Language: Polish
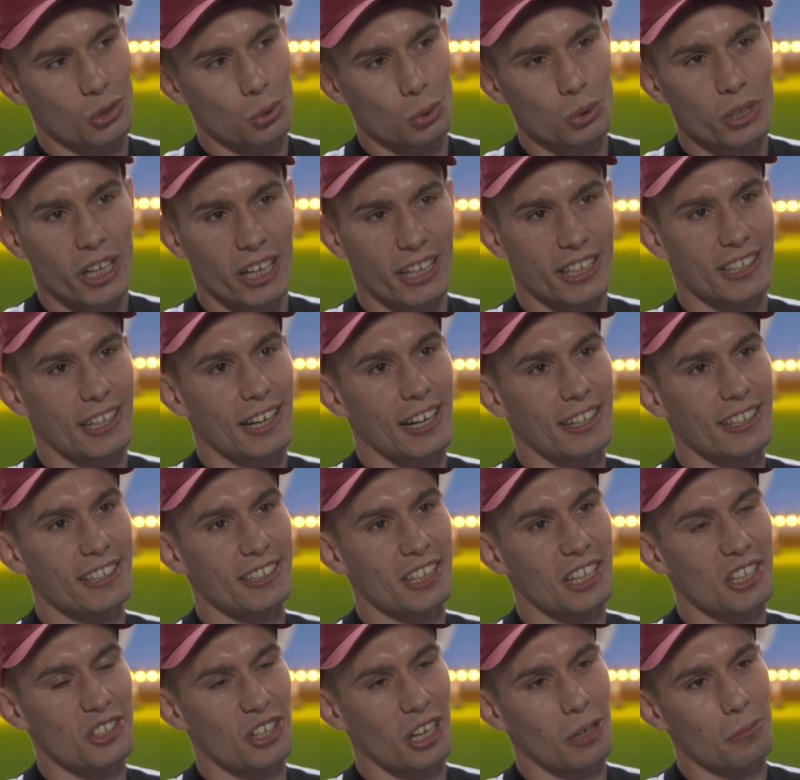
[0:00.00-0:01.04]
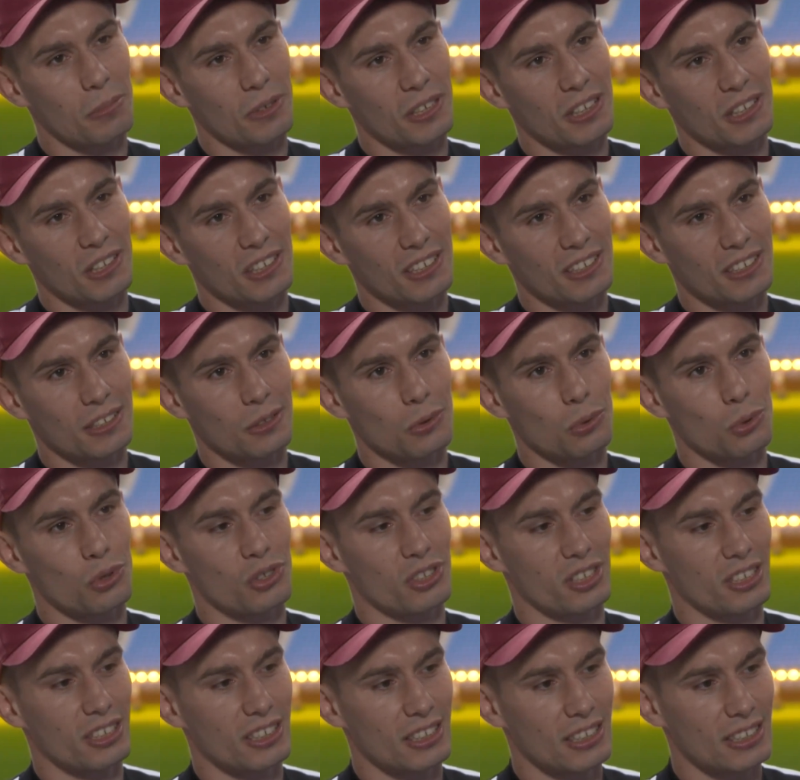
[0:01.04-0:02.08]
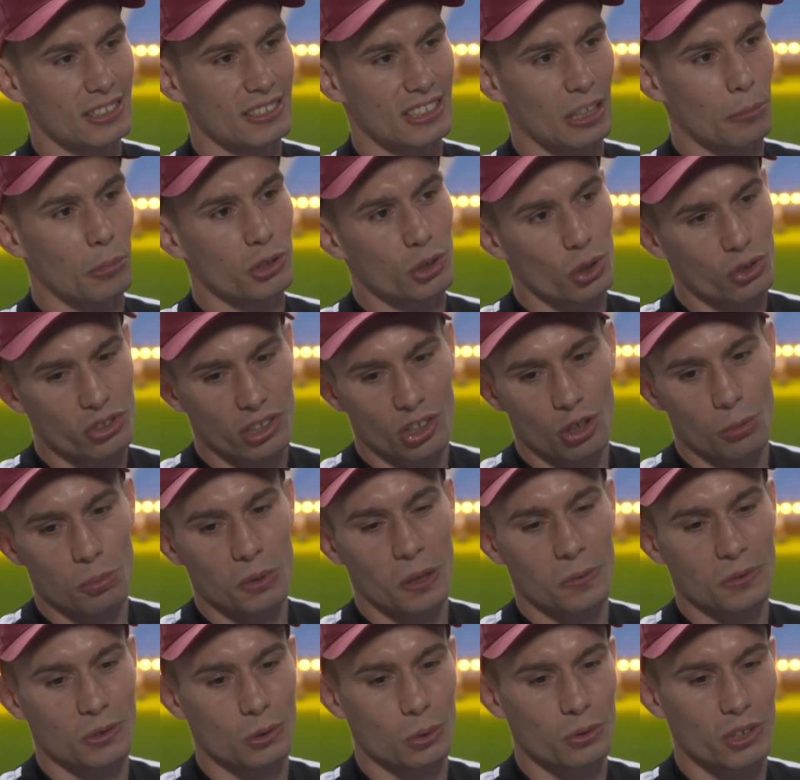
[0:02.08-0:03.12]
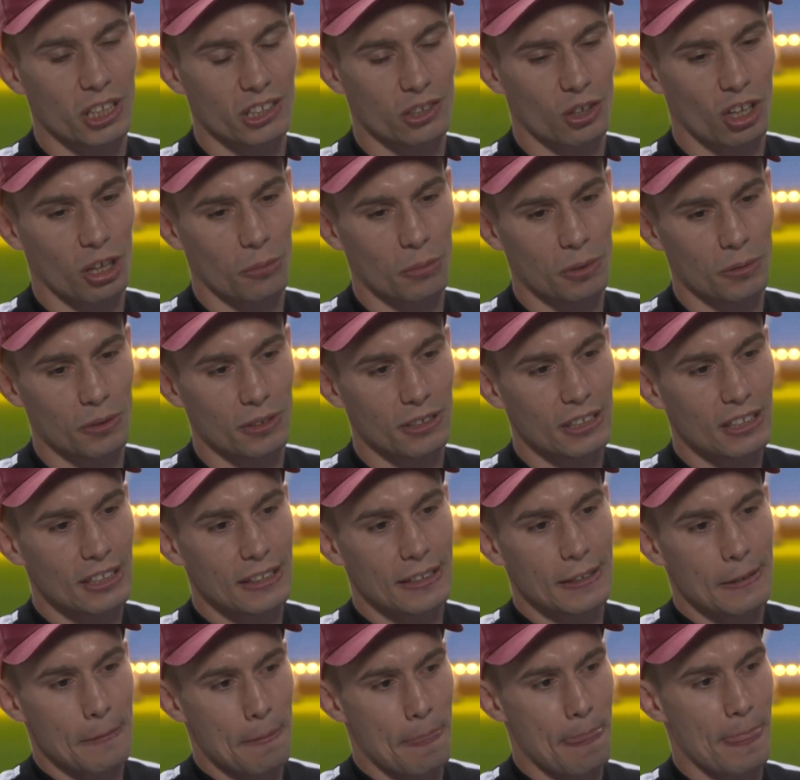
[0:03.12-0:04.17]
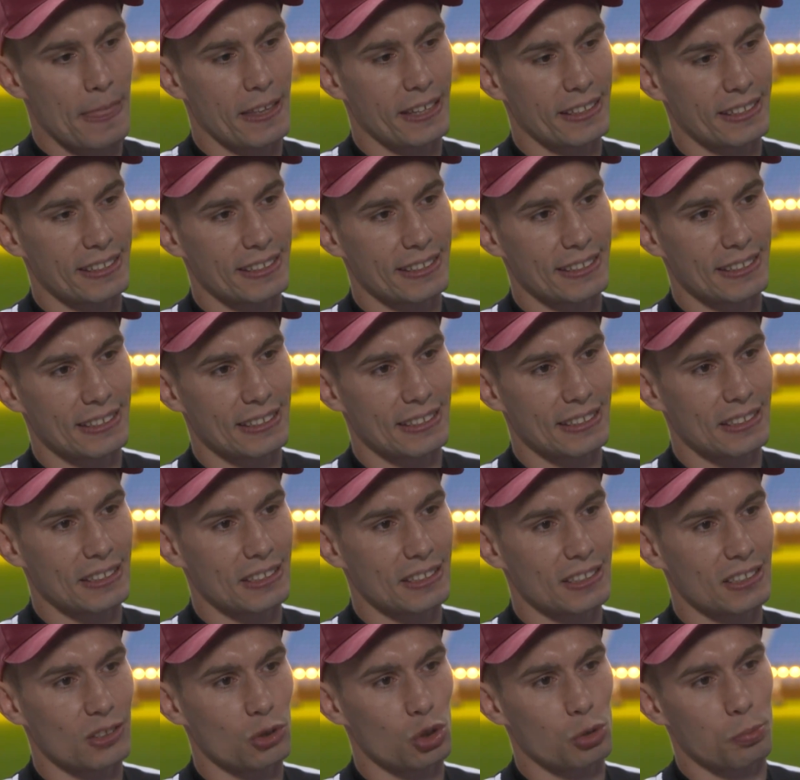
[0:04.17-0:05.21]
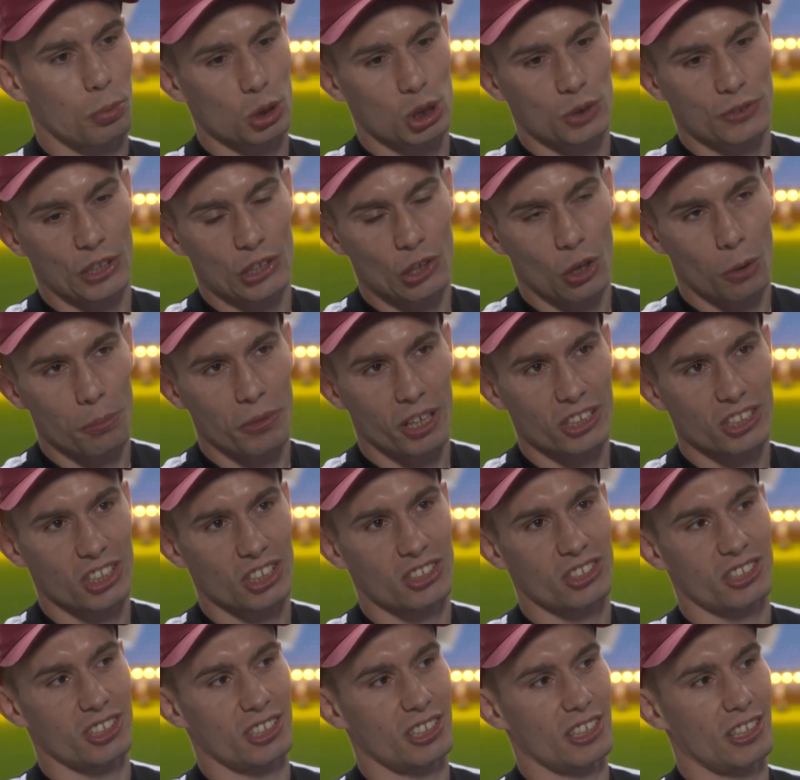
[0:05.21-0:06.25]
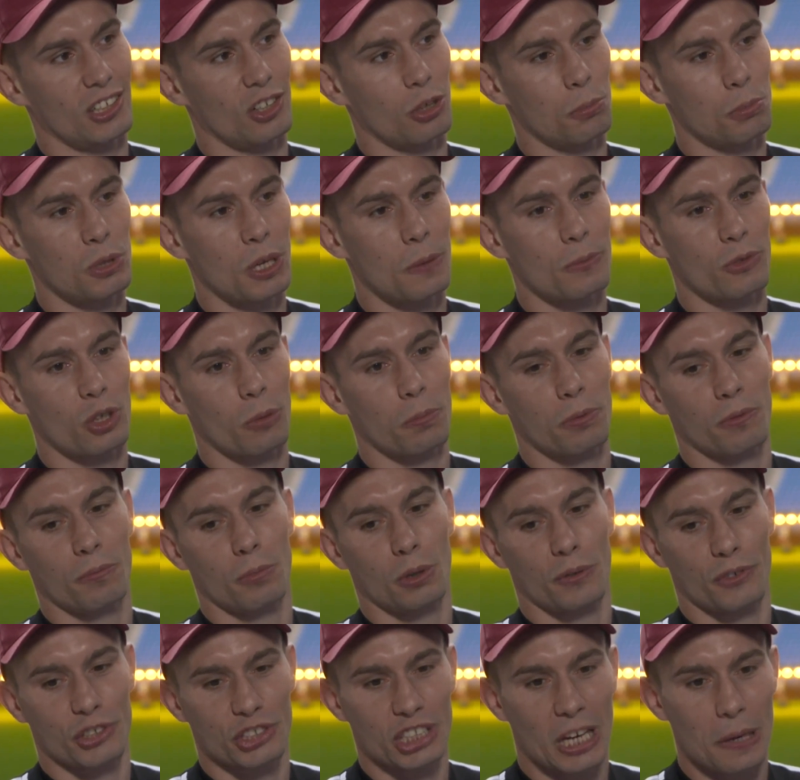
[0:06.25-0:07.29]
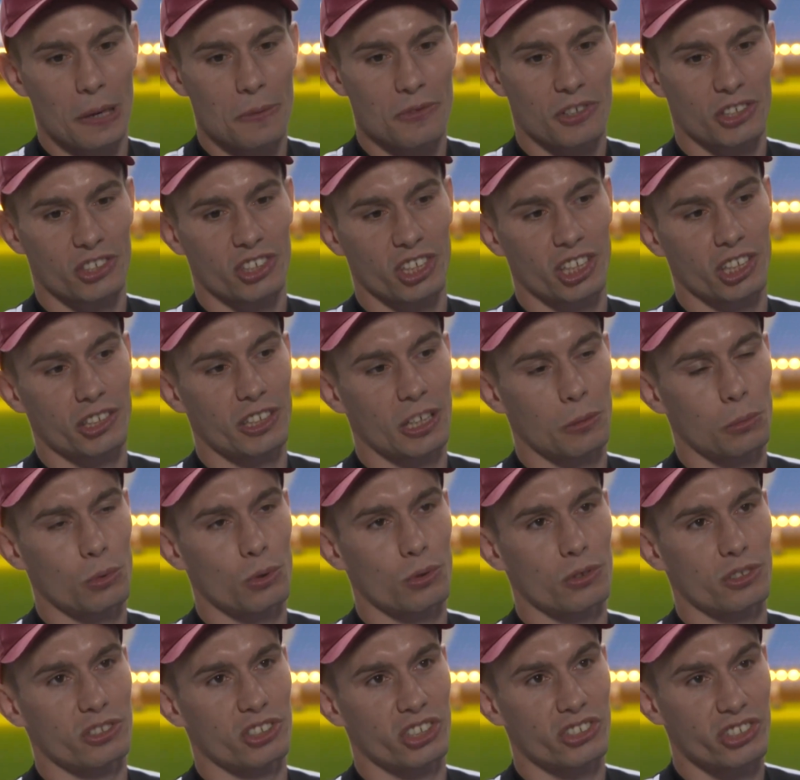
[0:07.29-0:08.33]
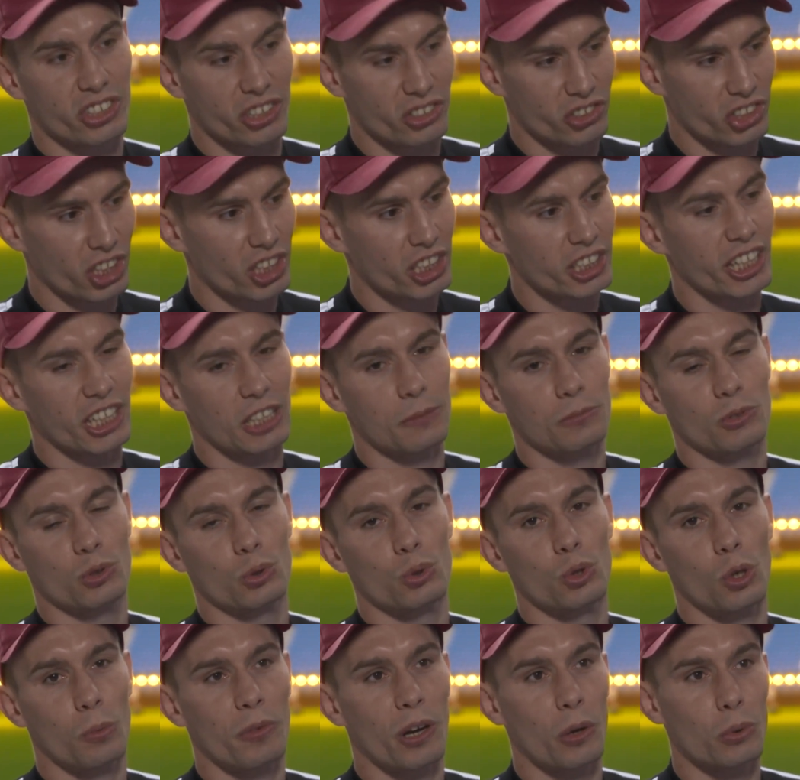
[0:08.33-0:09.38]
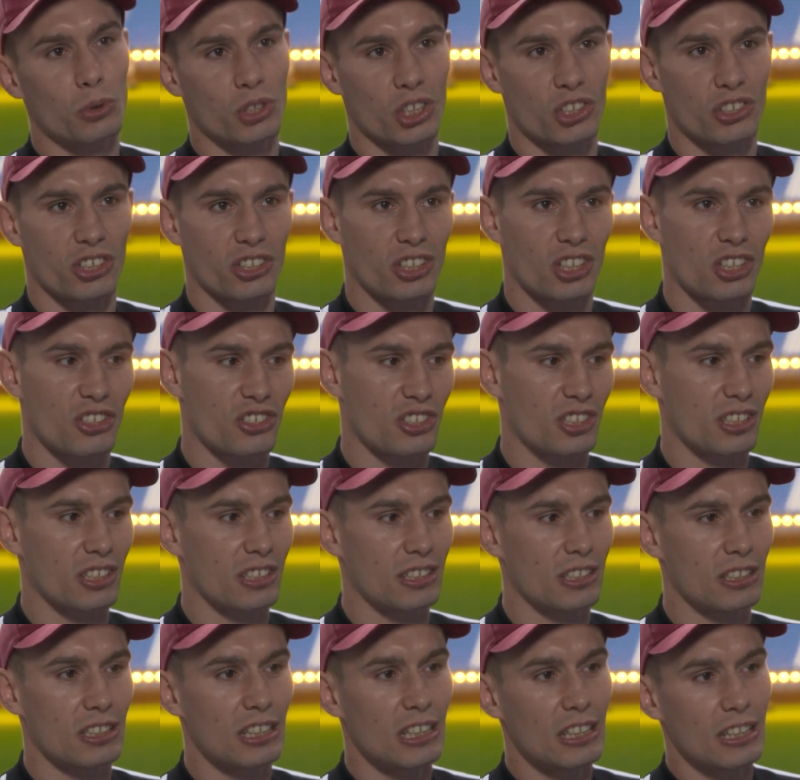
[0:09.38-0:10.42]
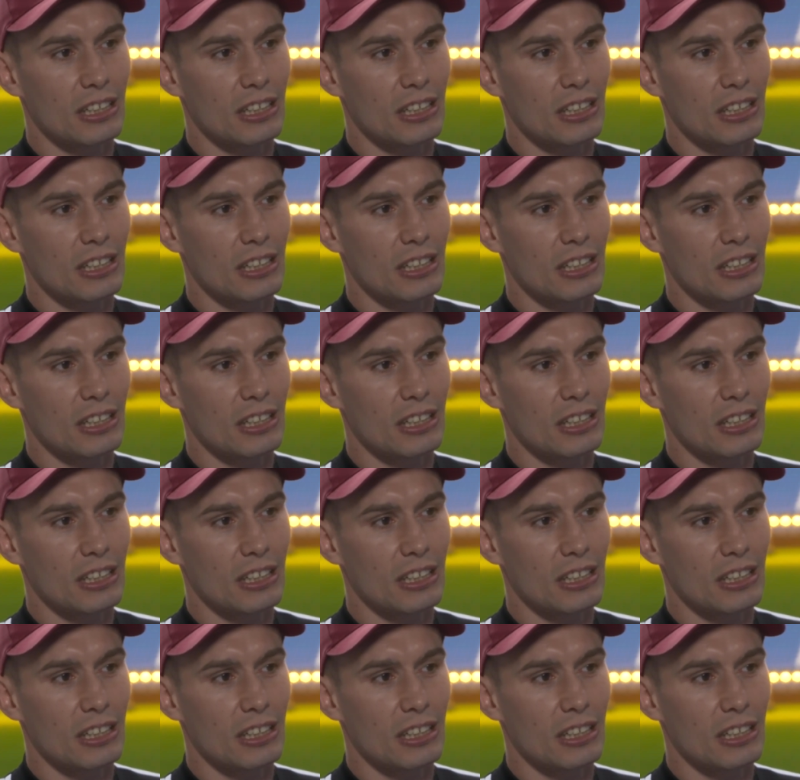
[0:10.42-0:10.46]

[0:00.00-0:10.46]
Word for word: i też studia generalnie też jakby już e, samo to, że robiłem studia, to jakby e, już podświadomie gdzieś e, robiłem to, bo wiedziałem, że dzięki temu, dzięki takim studiom nauczę się też